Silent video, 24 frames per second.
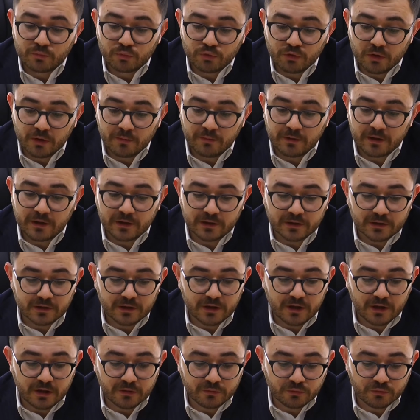buna bağlı
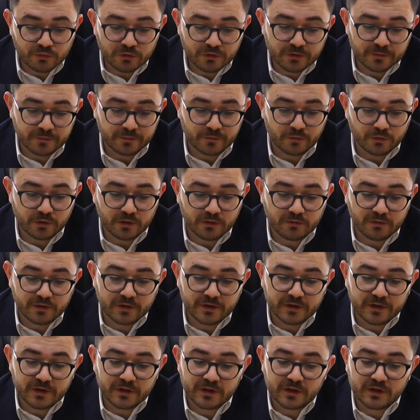kanuni
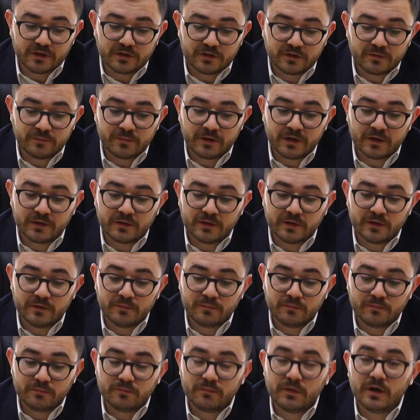ödevleri yerine
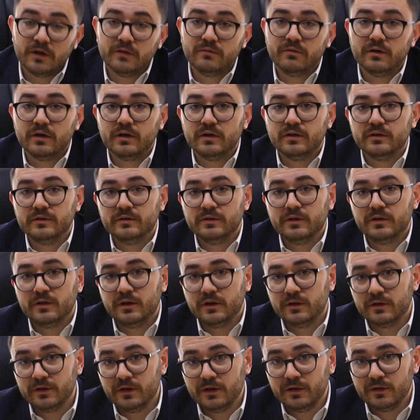getirmeyenlerin mal varlığından
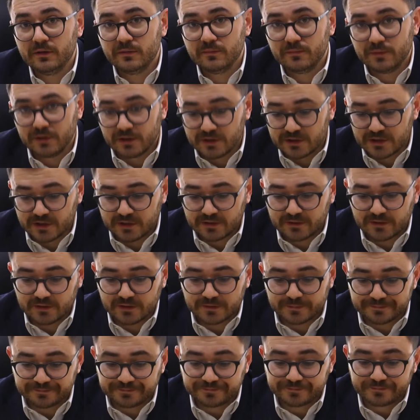
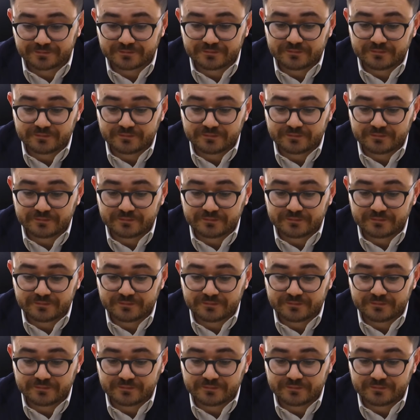alınabilecektir.